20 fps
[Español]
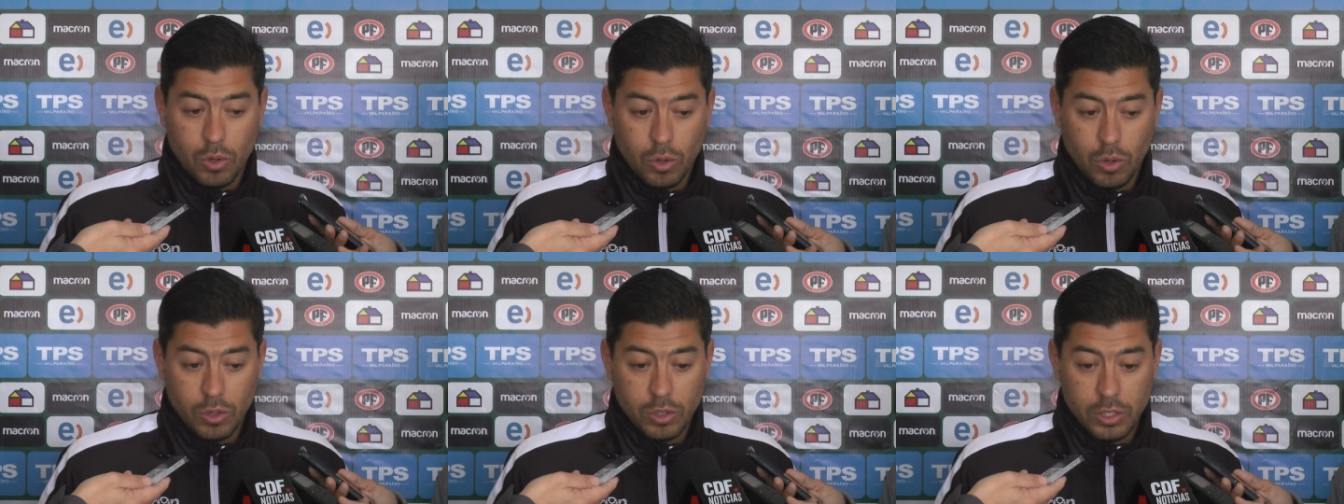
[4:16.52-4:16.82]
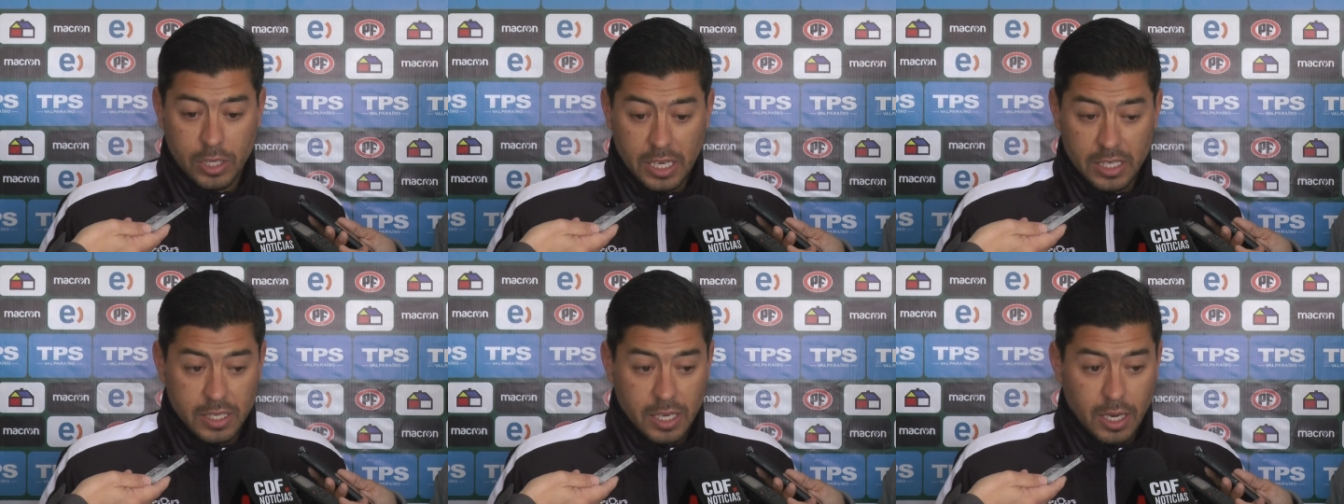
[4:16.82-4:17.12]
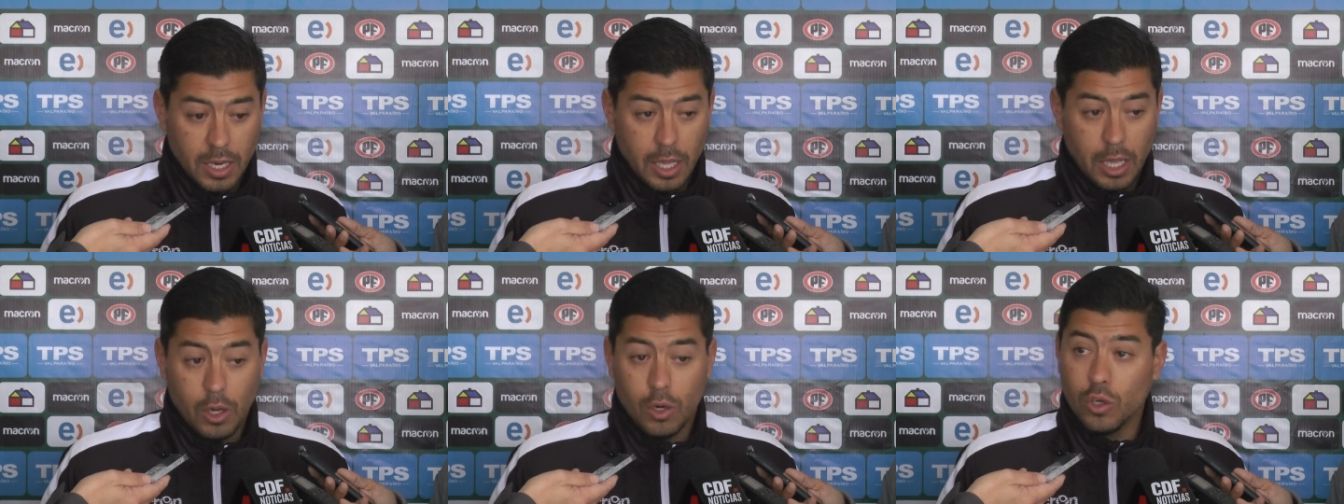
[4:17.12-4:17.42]
con
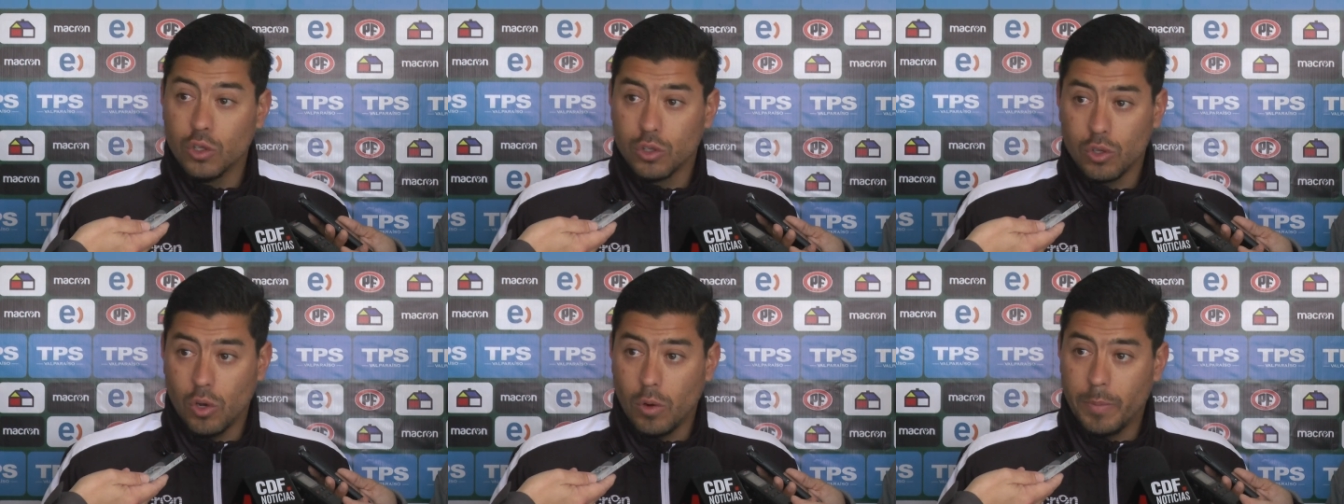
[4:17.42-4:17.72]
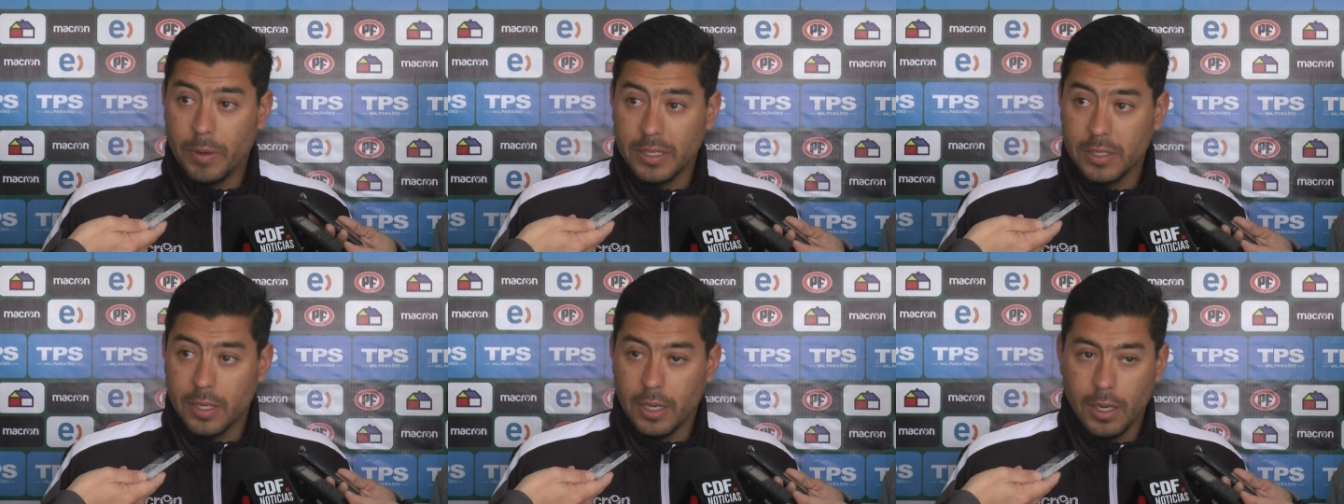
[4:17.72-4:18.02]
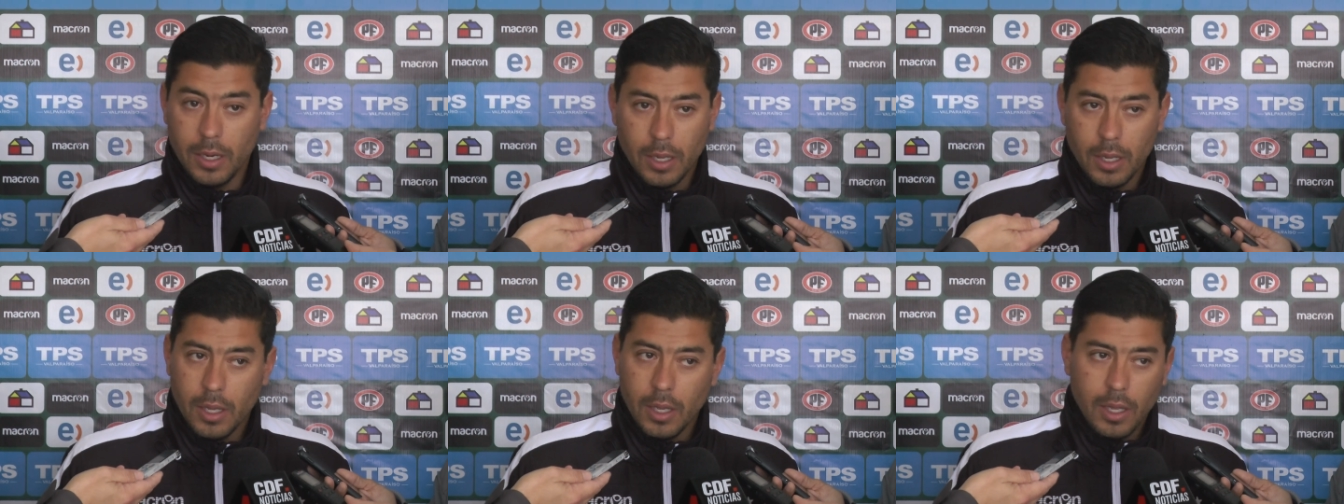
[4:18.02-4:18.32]
César y con todo el
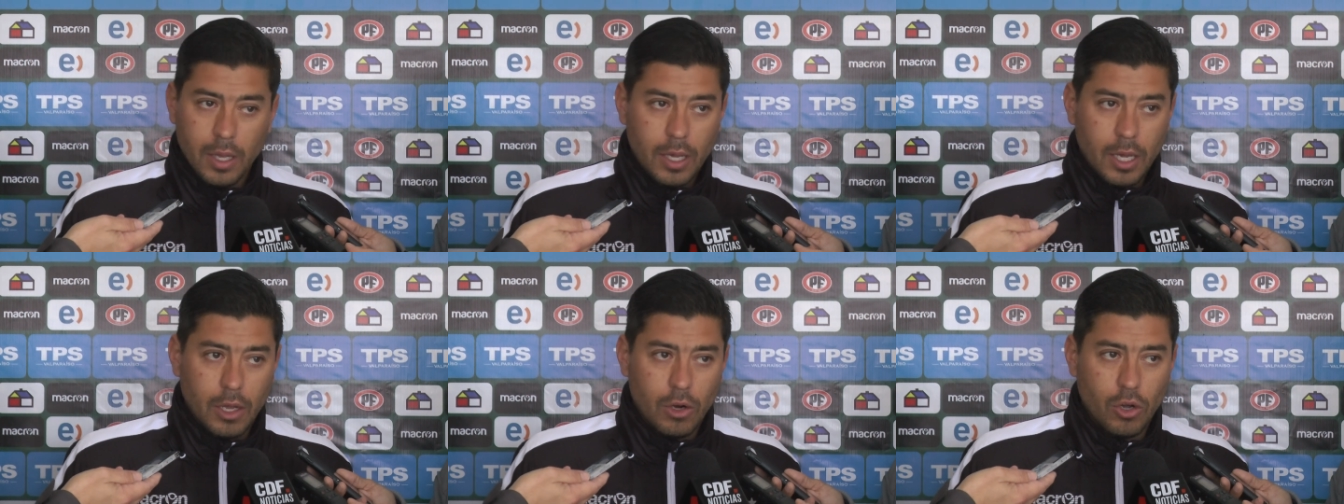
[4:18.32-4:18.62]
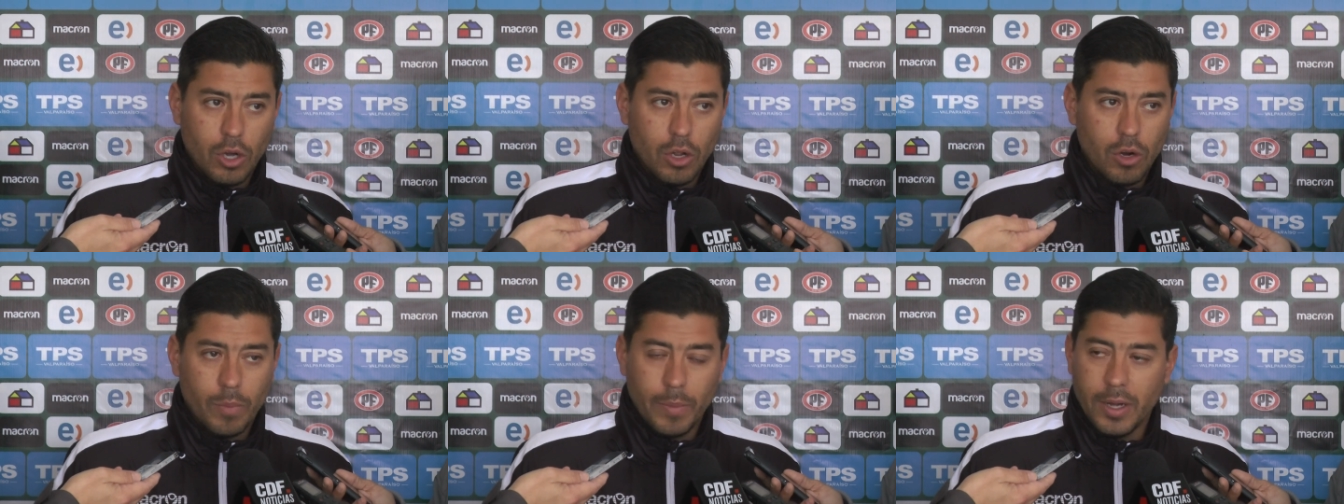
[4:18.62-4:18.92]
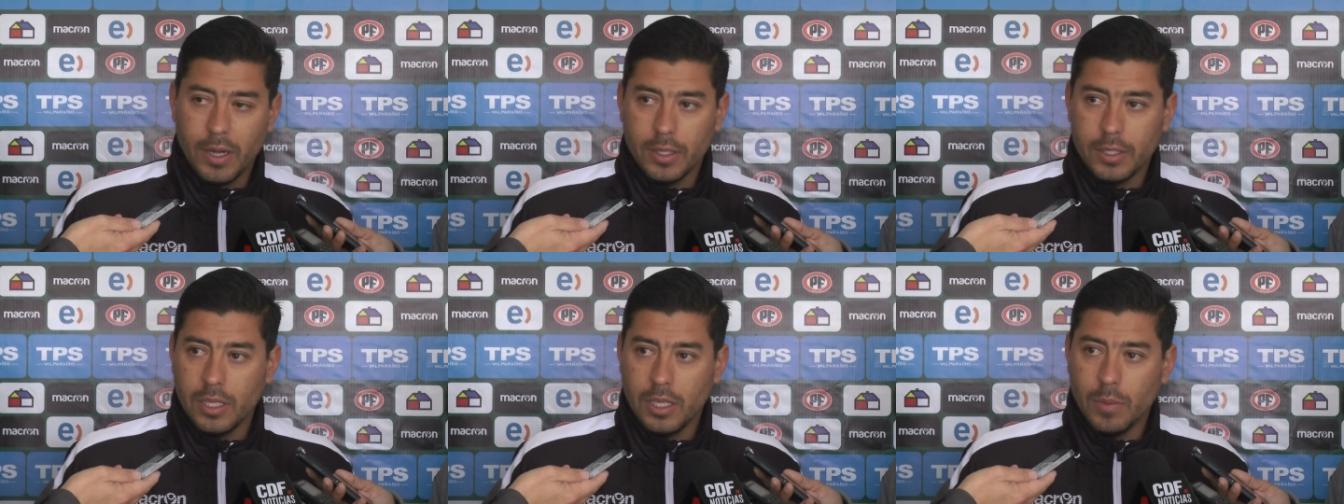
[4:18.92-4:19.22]
plantel que no quiero
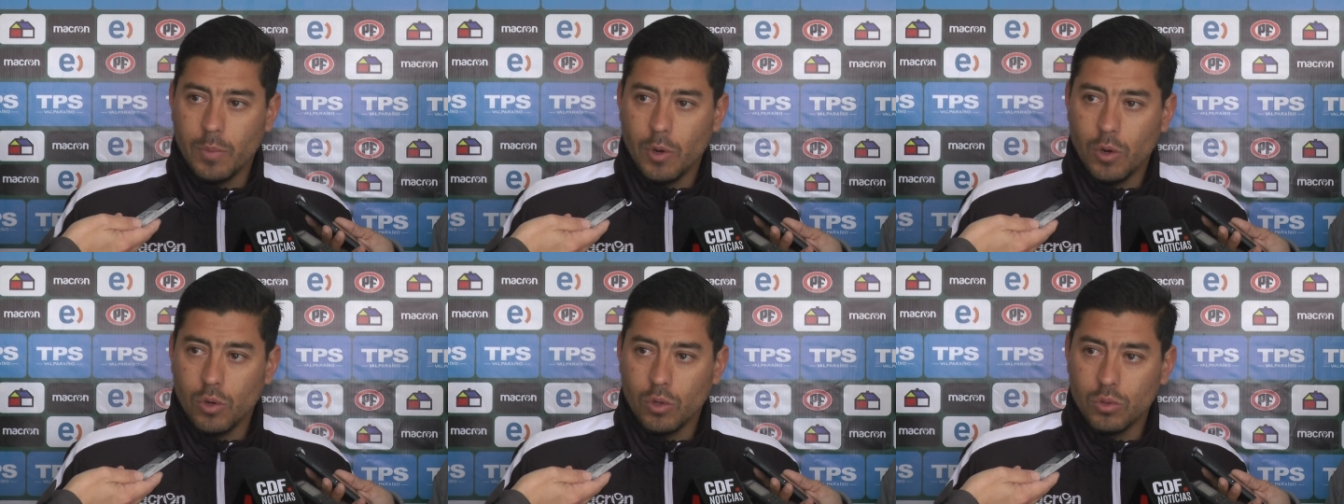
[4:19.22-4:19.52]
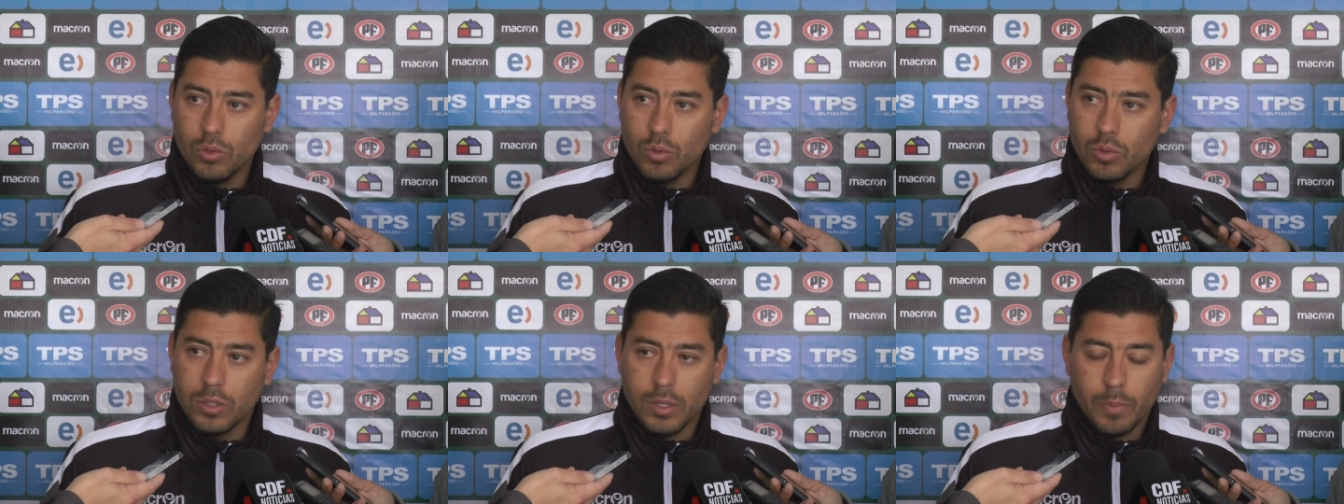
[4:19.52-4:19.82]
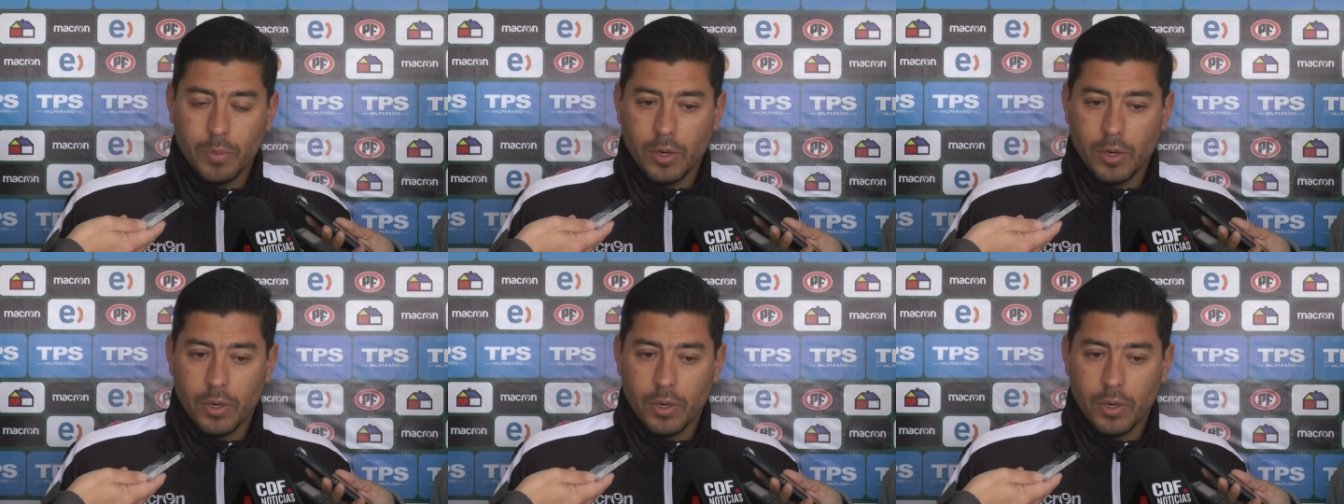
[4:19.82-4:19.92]
más este tipo de conductas,